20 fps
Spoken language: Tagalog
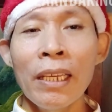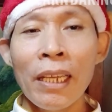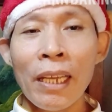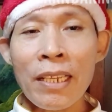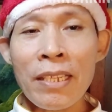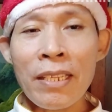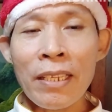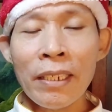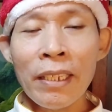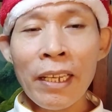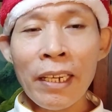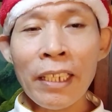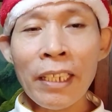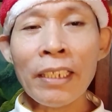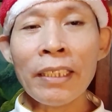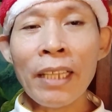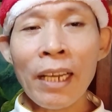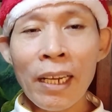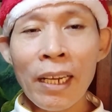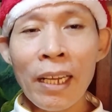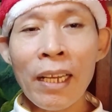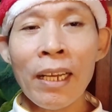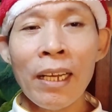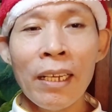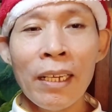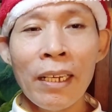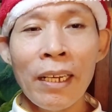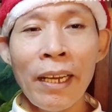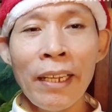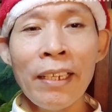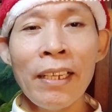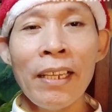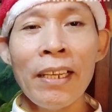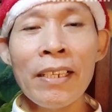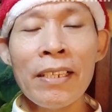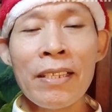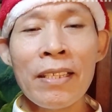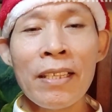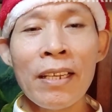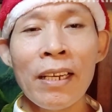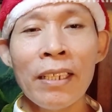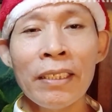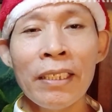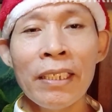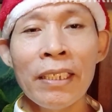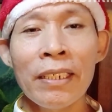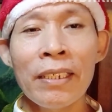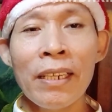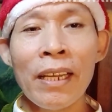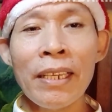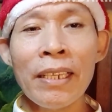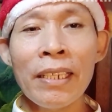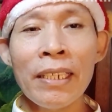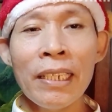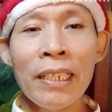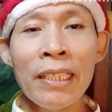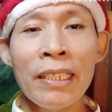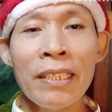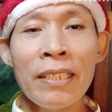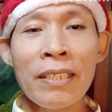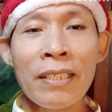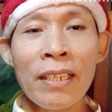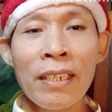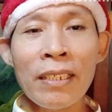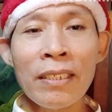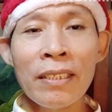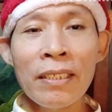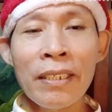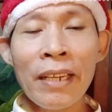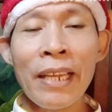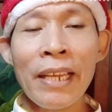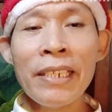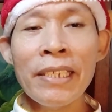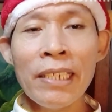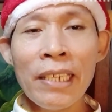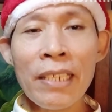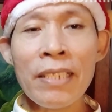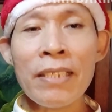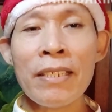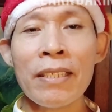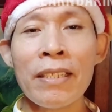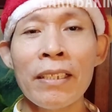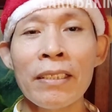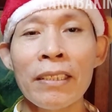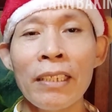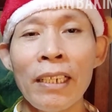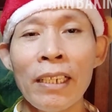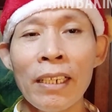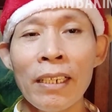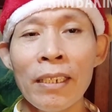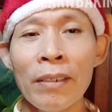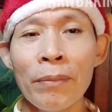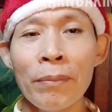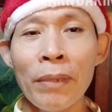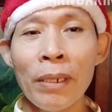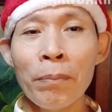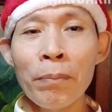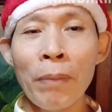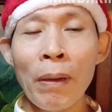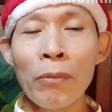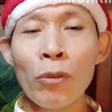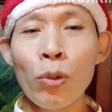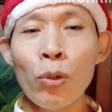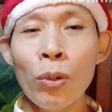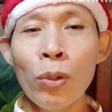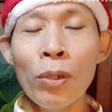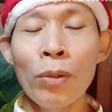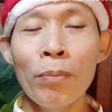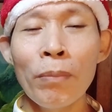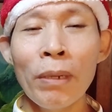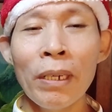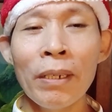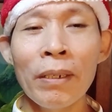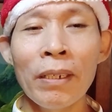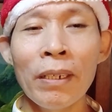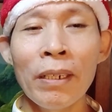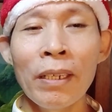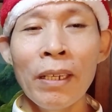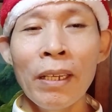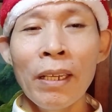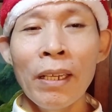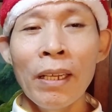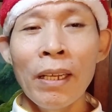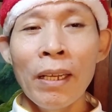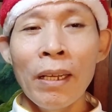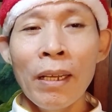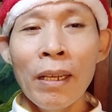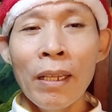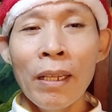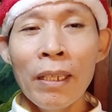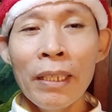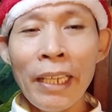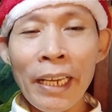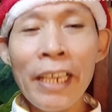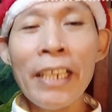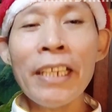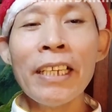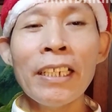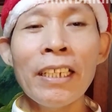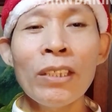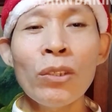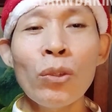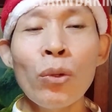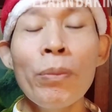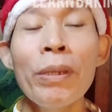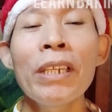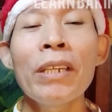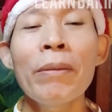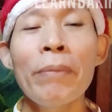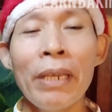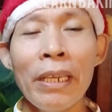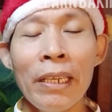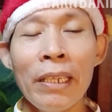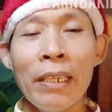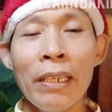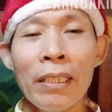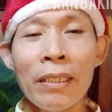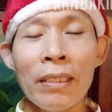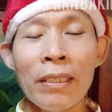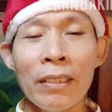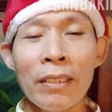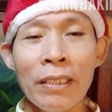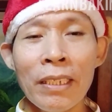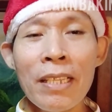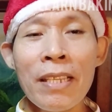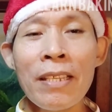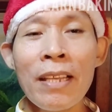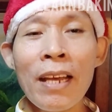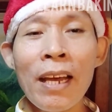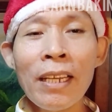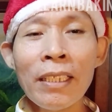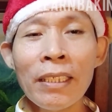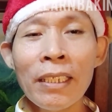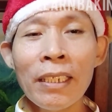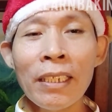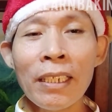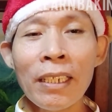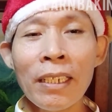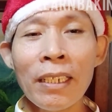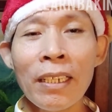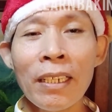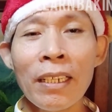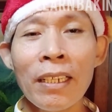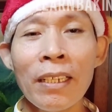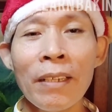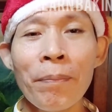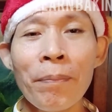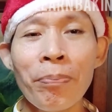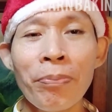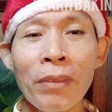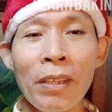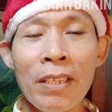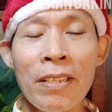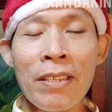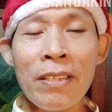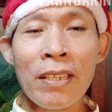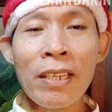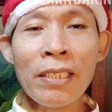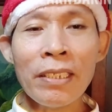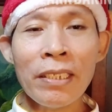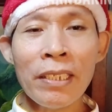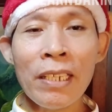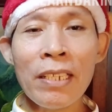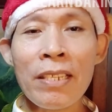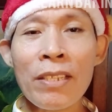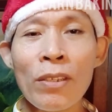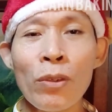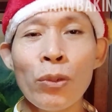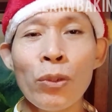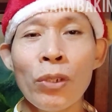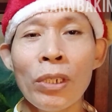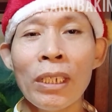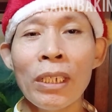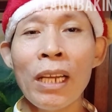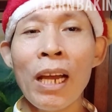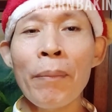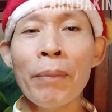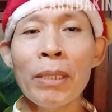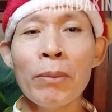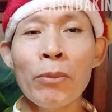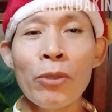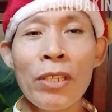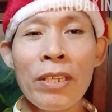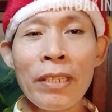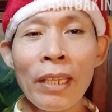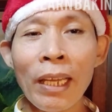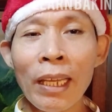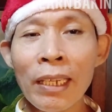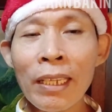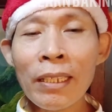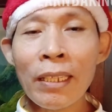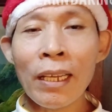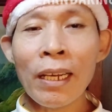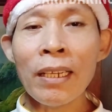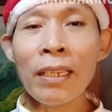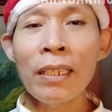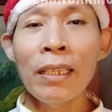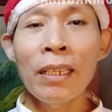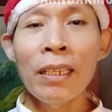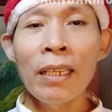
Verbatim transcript: kasi direkta nga Unlike sa ating dry instant dry yeast na talagang magpapul, mag lagay ka ng tubig na mainit. Diyan sa ating uh, instant yeast, kung yun ang gamit mo diyan sa Canada,